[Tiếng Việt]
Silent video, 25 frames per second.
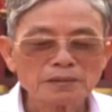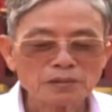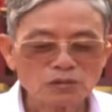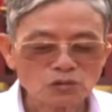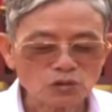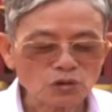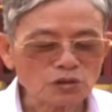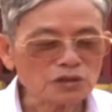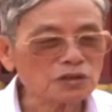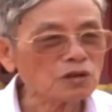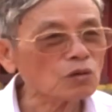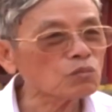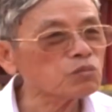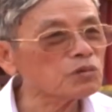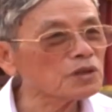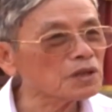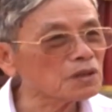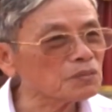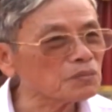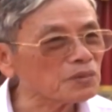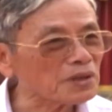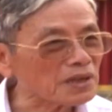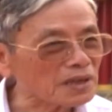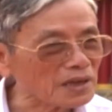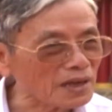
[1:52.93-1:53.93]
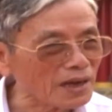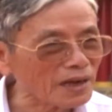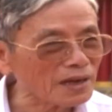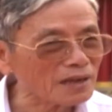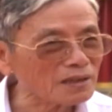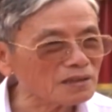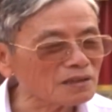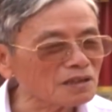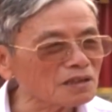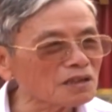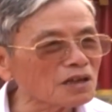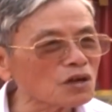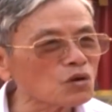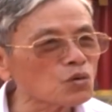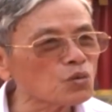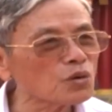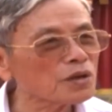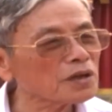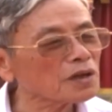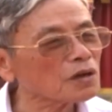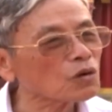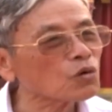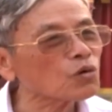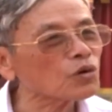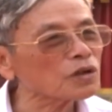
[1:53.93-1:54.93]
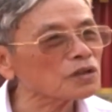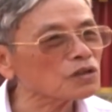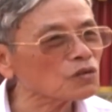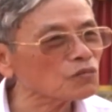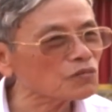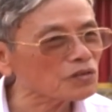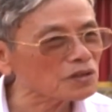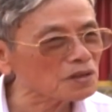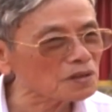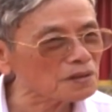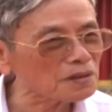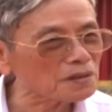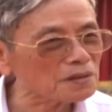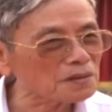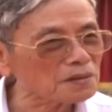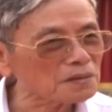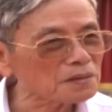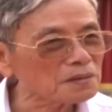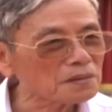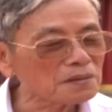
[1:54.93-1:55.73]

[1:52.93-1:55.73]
rồi sóng yên biển lặng, những câu ấy là có trong văn tự.